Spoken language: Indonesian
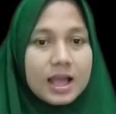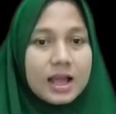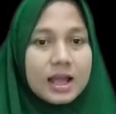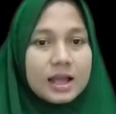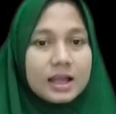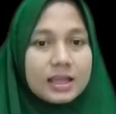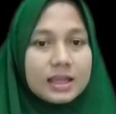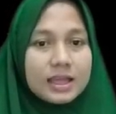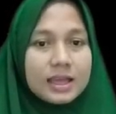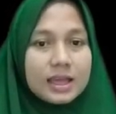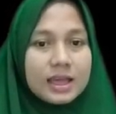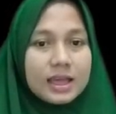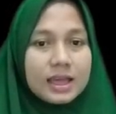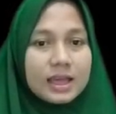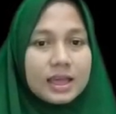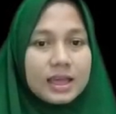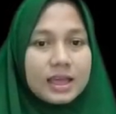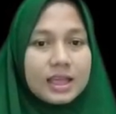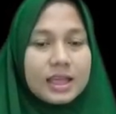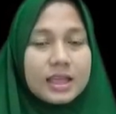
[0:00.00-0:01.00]
Oke,
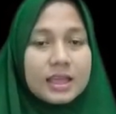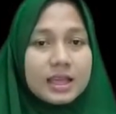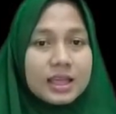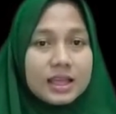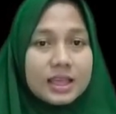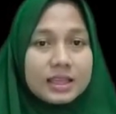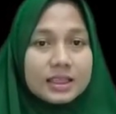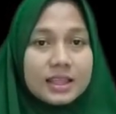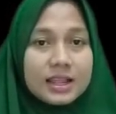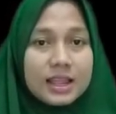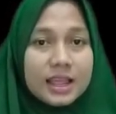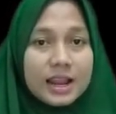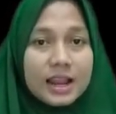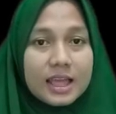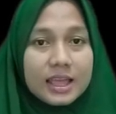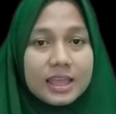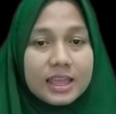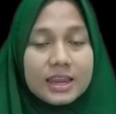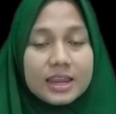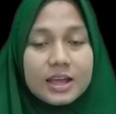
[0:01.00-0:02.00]
okay, kita lihat
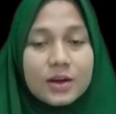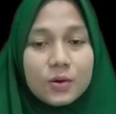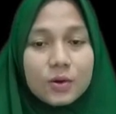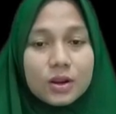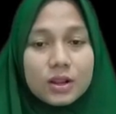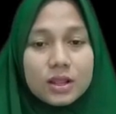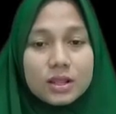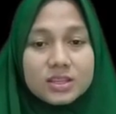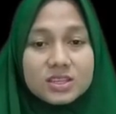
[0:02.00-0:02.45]
lagi daur